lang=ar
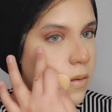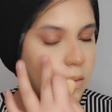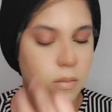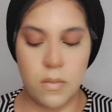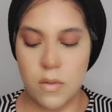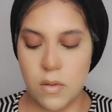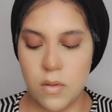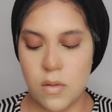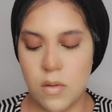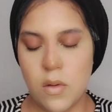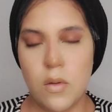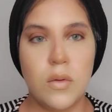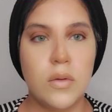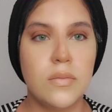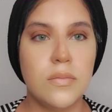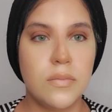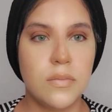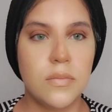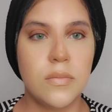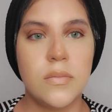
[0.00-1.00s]
تمام
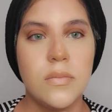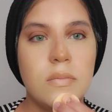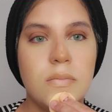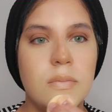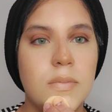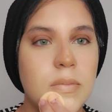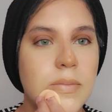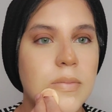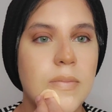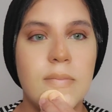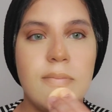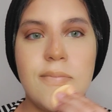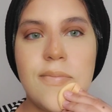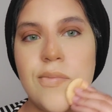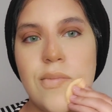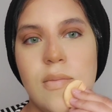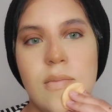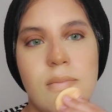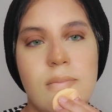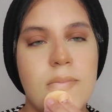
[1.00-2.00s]

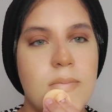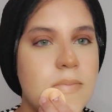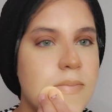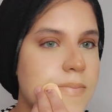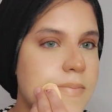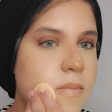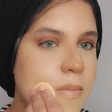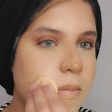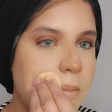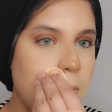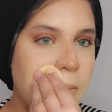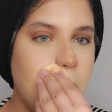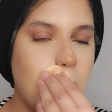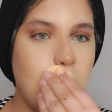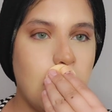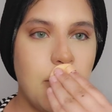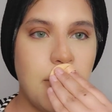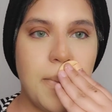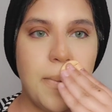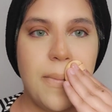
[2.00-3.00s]
فاونديشن درجة جي
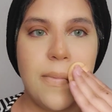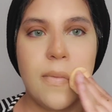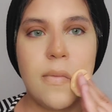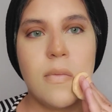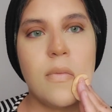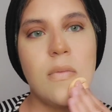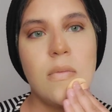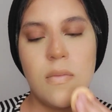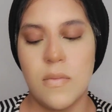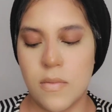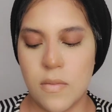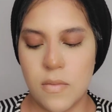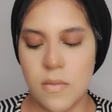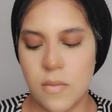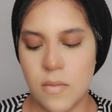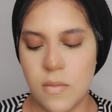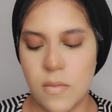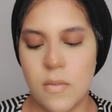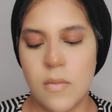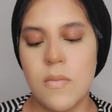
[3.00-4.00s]
جي درجة
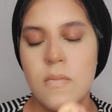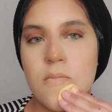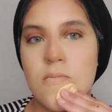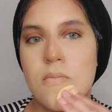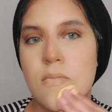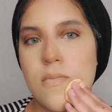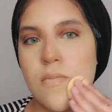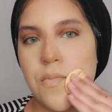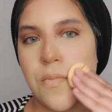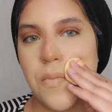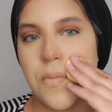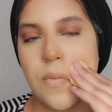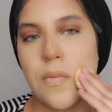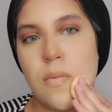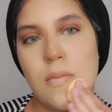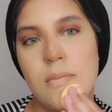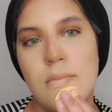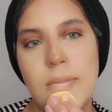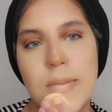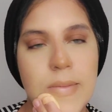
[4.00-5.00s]
ممتازة ممتازة
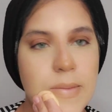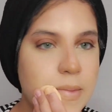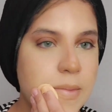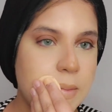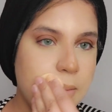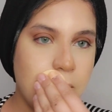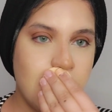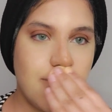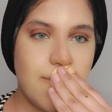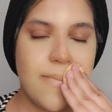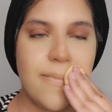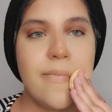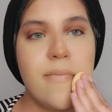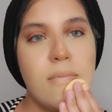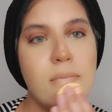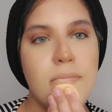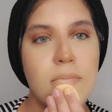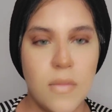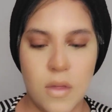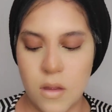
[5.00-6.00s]
ممتازة وتليق على أغلب الناس
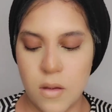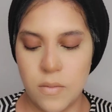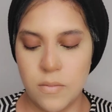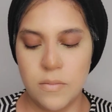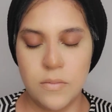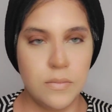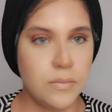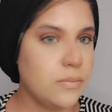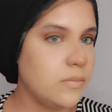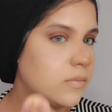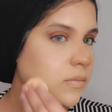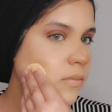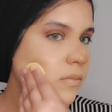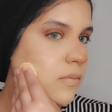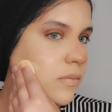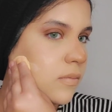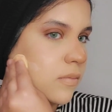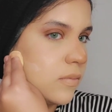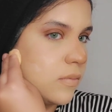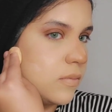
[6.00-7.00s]
تقريبا
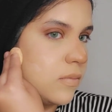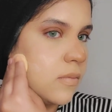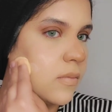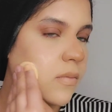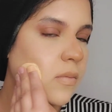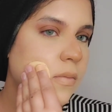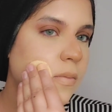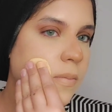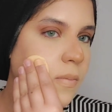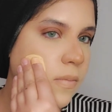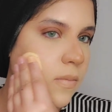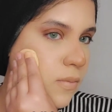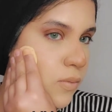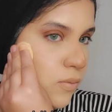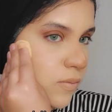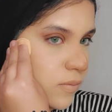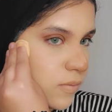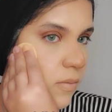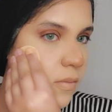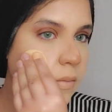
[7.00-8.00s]
اللي بشرتهم زي
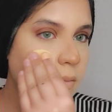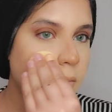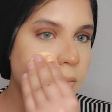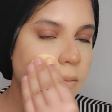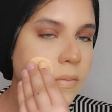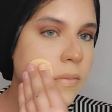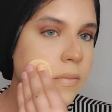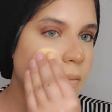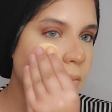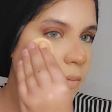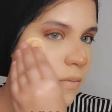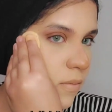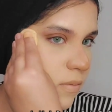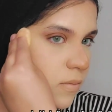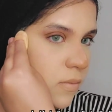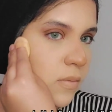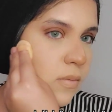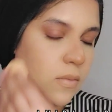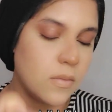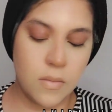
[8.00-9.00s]
أو أفتح مني
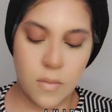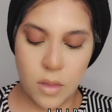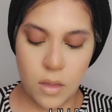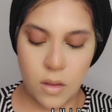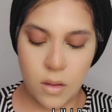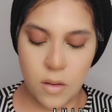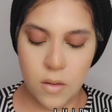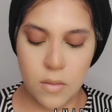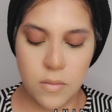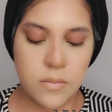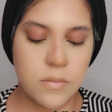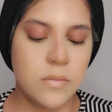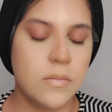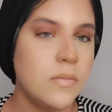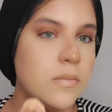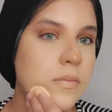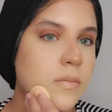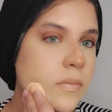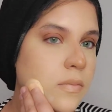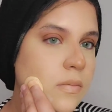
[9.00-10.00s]
درجة أو أغمق مني
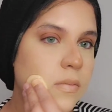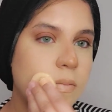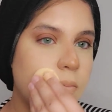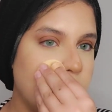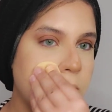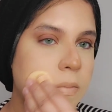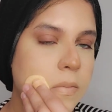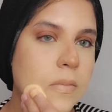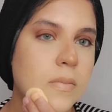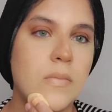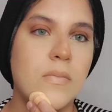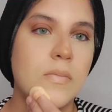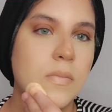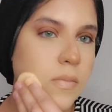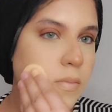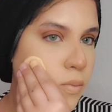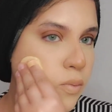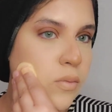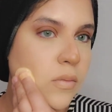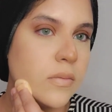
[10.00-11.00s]
درجة
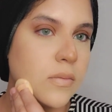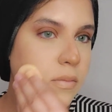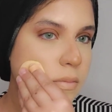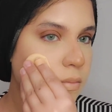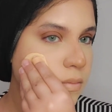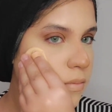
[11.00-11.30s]
يعني أغلب